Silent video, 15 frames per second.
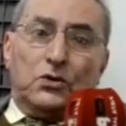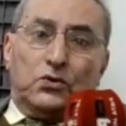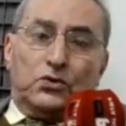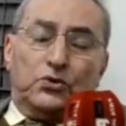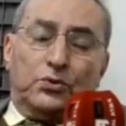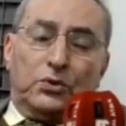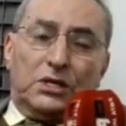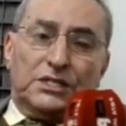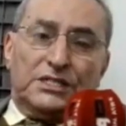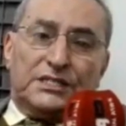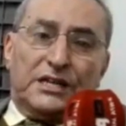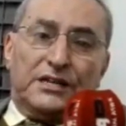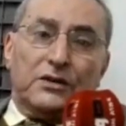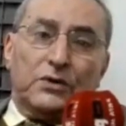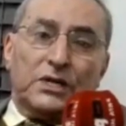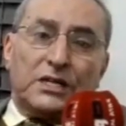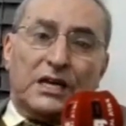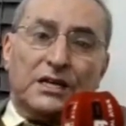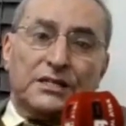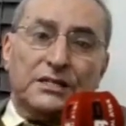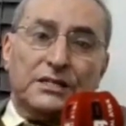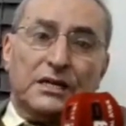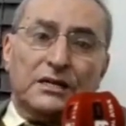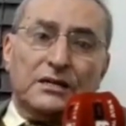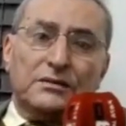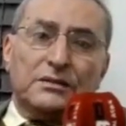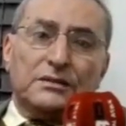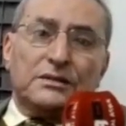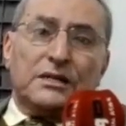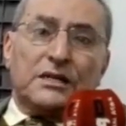ودابا غادي سنوات عديده
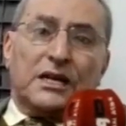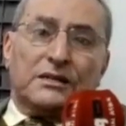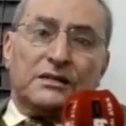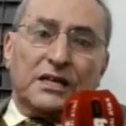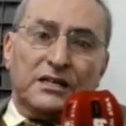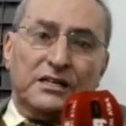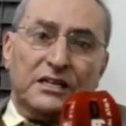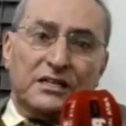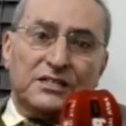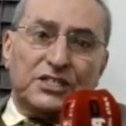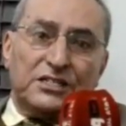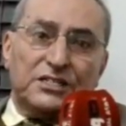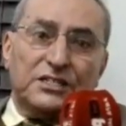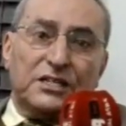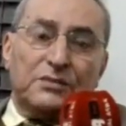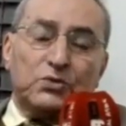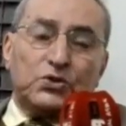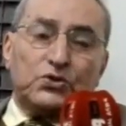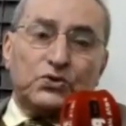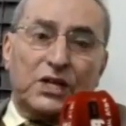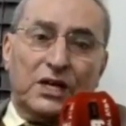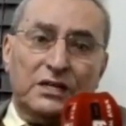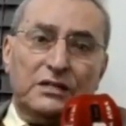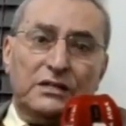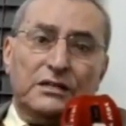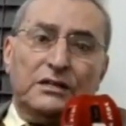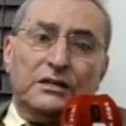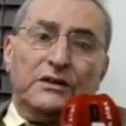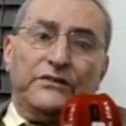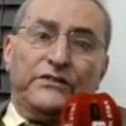هذه التقنيات الجديده موجوده
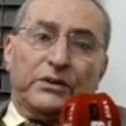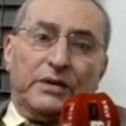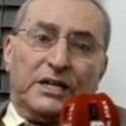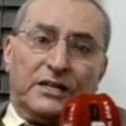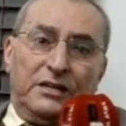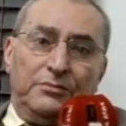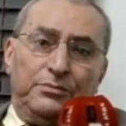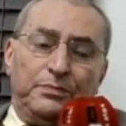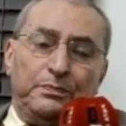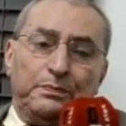في المغرب